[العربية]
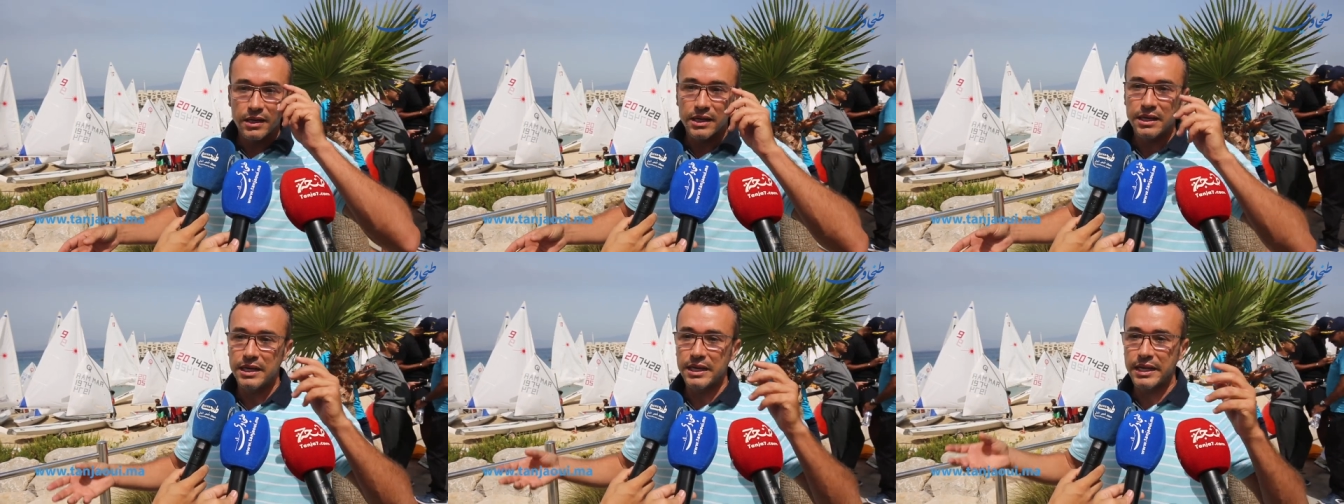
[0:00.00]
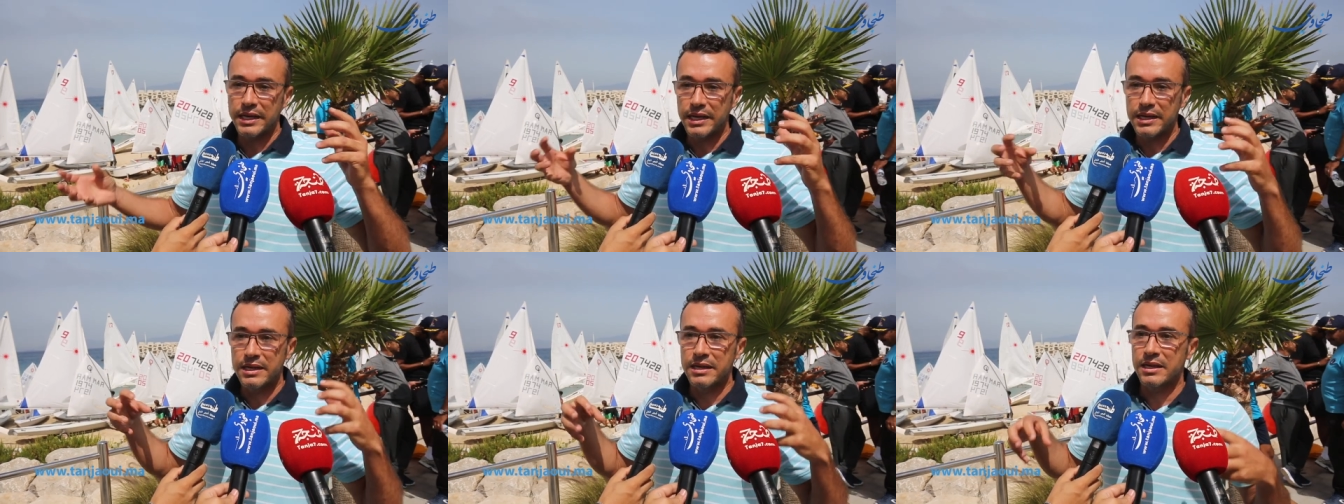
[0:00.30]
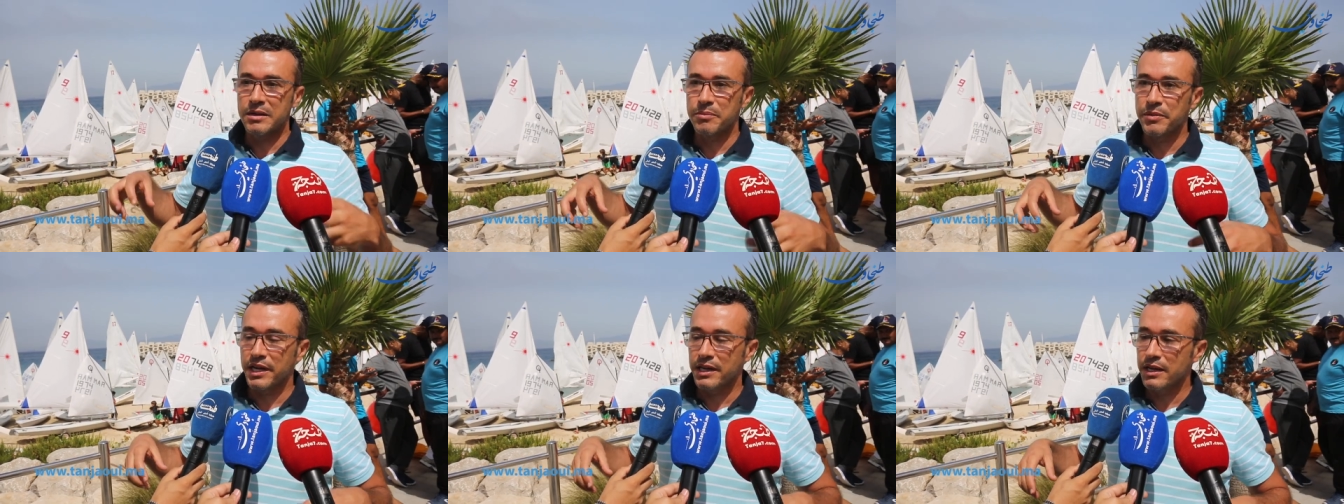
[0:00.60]
اللي
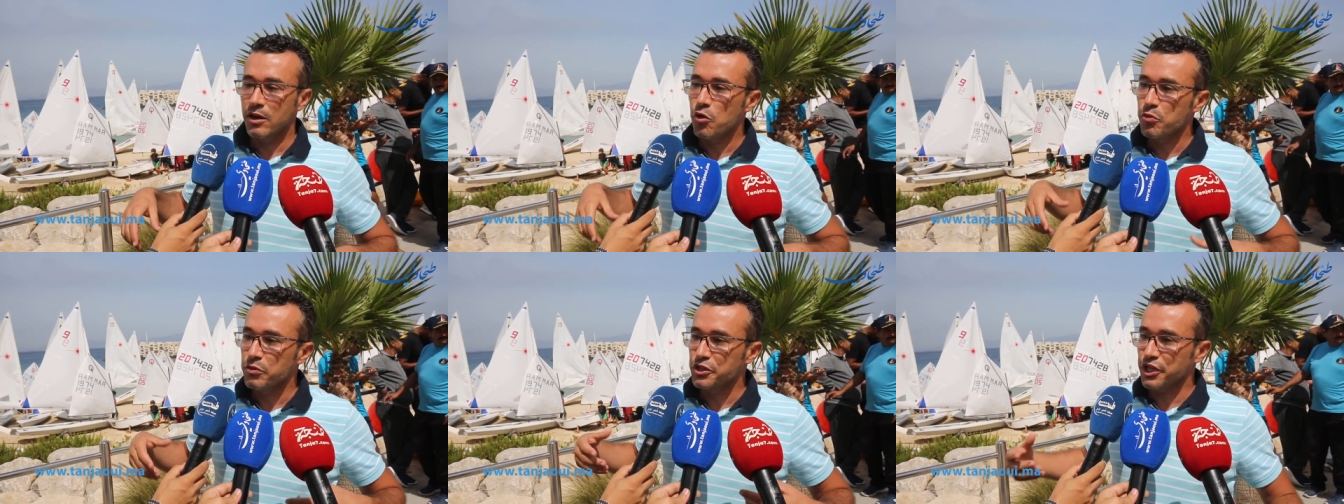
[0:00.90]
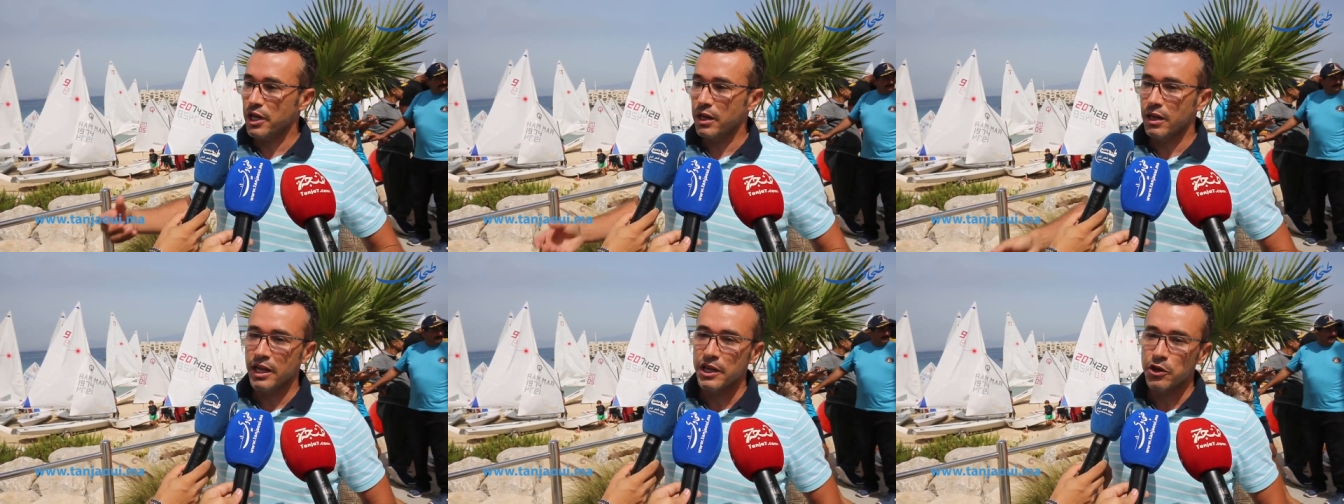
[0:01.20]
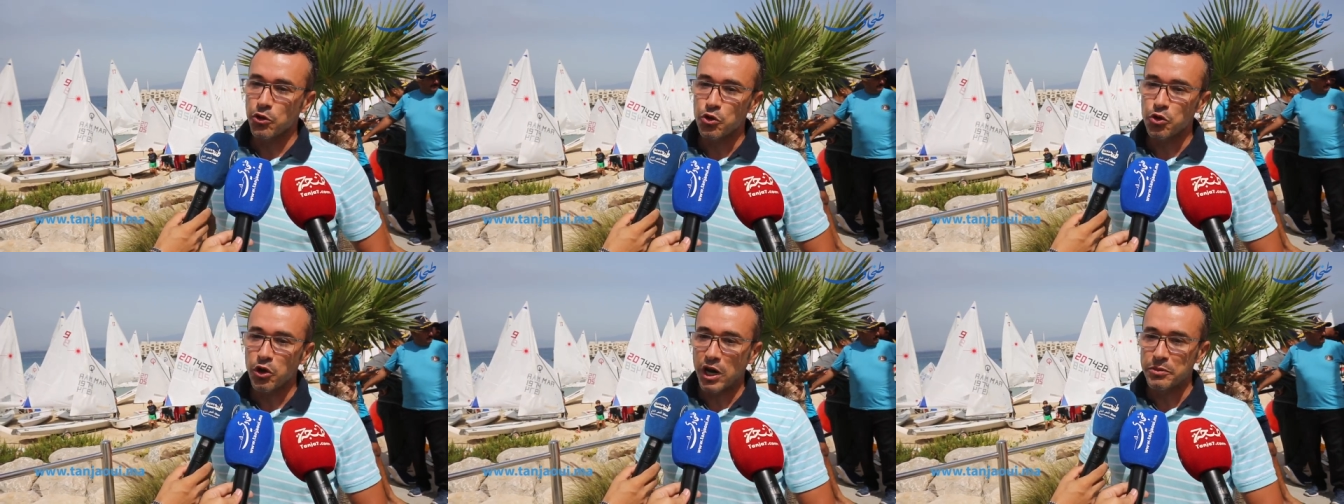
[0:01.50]
كان بغيناهم ان شاء الله
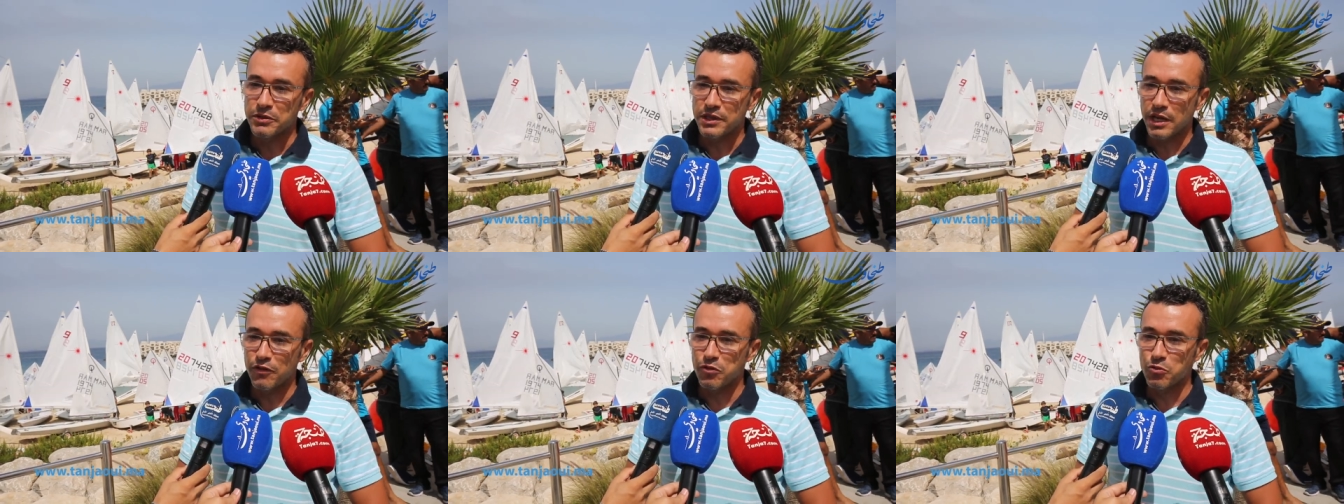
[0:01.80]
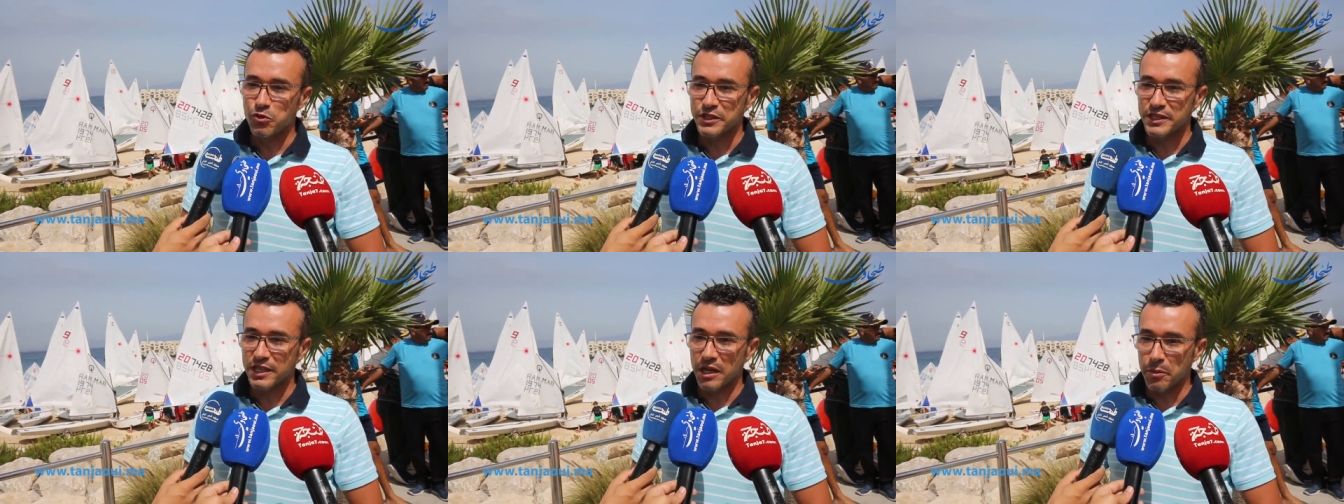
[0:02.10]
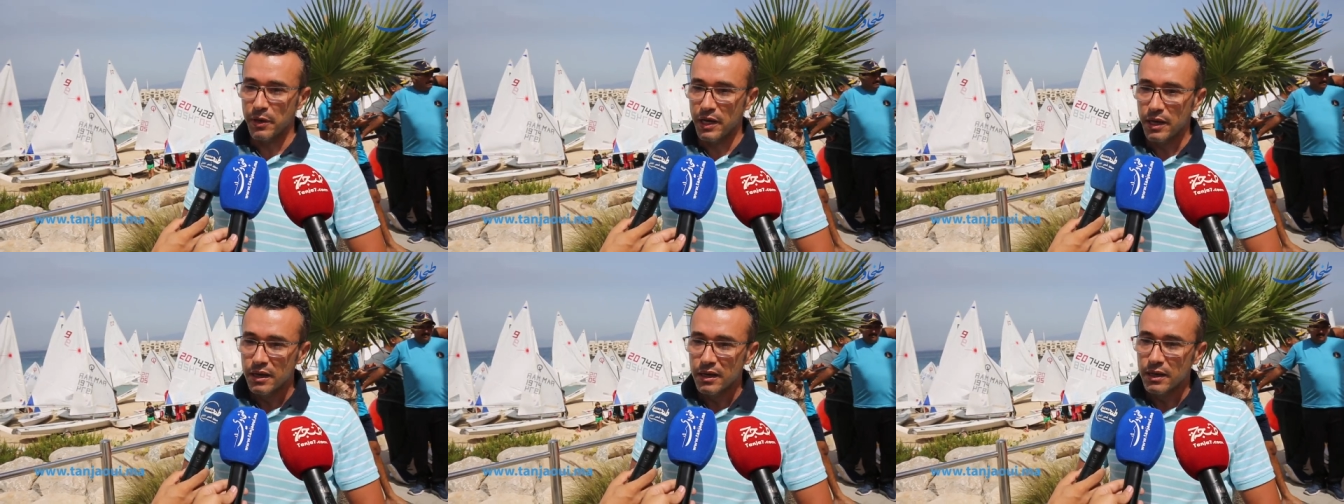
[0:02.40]
يكونوا ابطال في
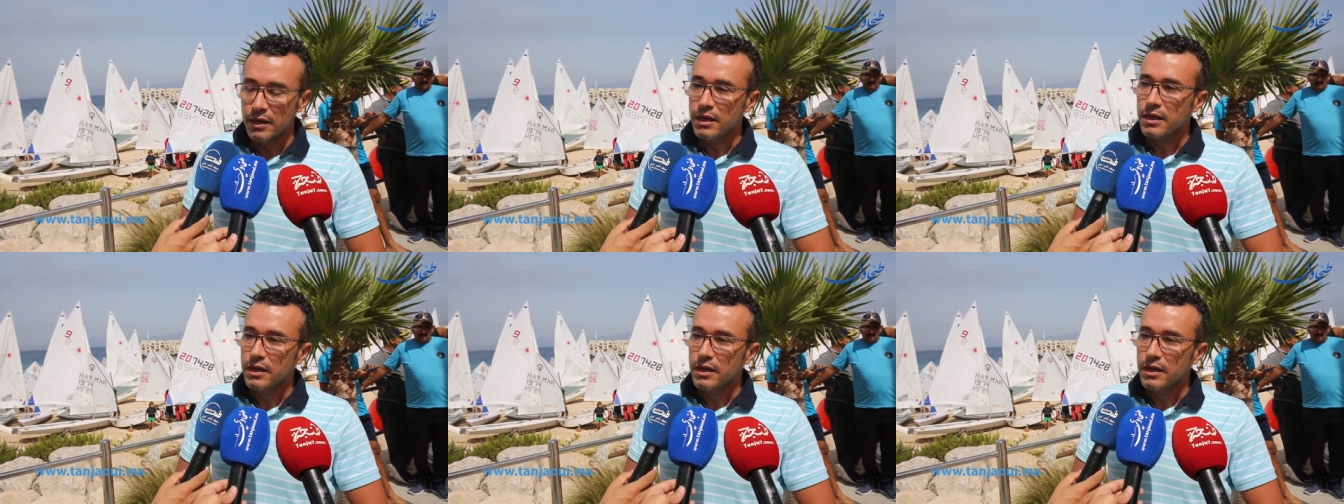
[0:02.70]
المستقبل